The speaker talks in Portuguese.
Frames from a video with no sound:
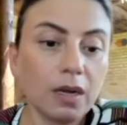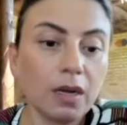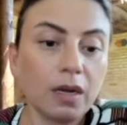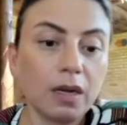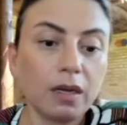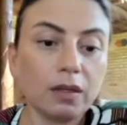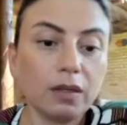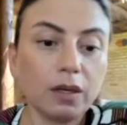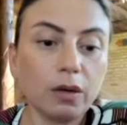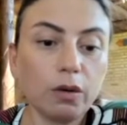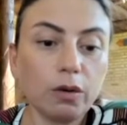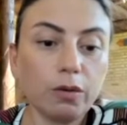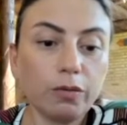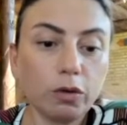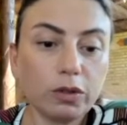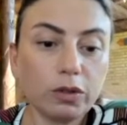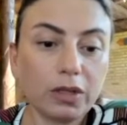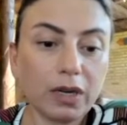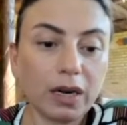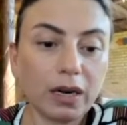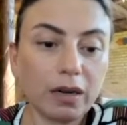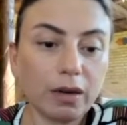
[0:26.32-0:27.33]
Então, eu
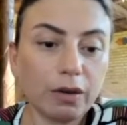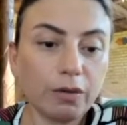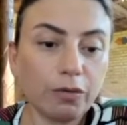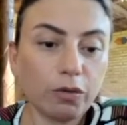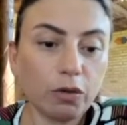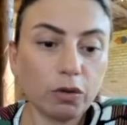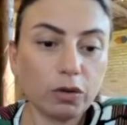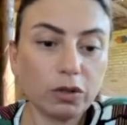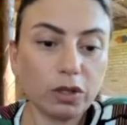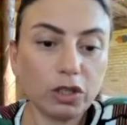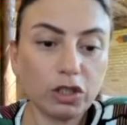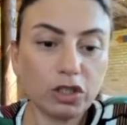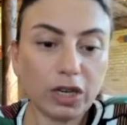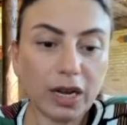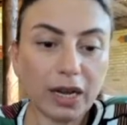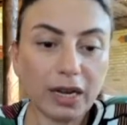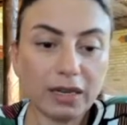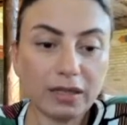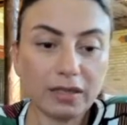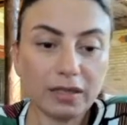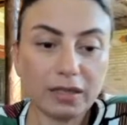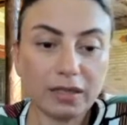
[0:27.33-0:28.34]
vou, eu vou
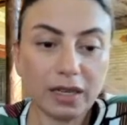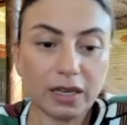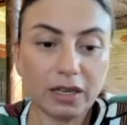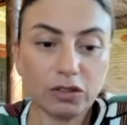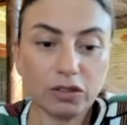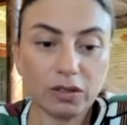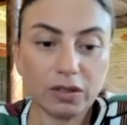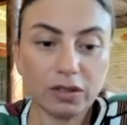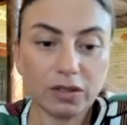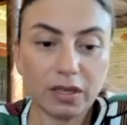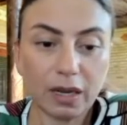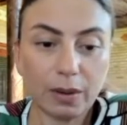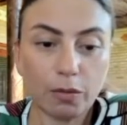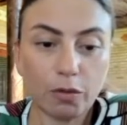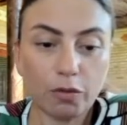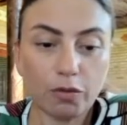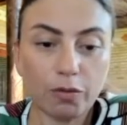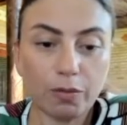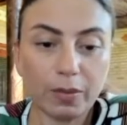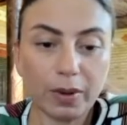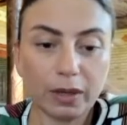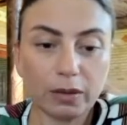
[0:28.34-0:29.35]
deixar esse dente sem
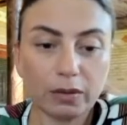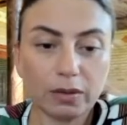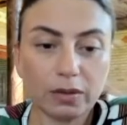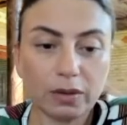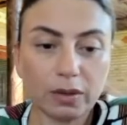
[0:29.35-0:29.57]
movimento.